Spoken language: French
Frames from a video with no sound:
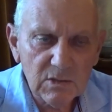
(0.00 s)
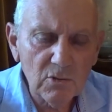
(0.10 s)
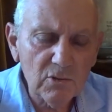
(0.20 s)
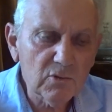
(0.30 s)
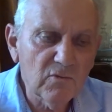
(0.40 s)
ce
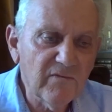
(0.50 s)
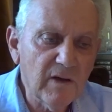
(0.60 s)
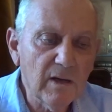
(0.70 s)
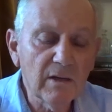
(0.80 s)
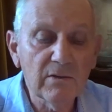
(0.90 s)
que l'on
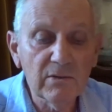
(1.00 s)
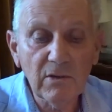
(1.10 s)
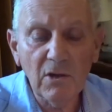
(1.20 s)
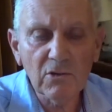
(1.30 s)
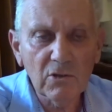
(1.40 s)
retrouvera
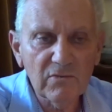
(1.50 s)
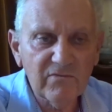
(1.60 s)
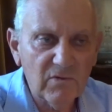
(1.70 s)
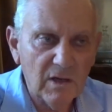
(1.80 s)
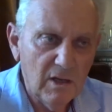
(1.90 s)
encore
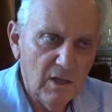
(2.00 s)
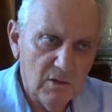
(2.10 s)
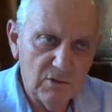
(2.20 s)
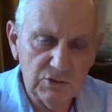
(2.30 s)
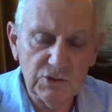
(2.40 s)
une fois
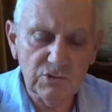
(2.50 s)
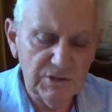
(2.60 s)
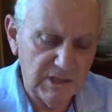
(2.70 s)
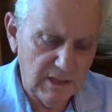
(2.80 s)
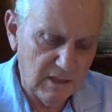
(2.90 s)

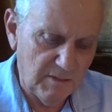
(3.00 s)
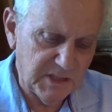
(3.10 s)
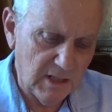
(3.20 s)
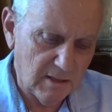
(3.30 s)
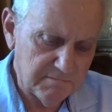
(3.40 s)
jusqu'au
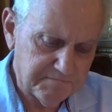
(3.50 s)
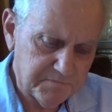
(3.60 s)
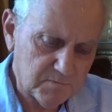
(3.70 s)
XVIIe siècle.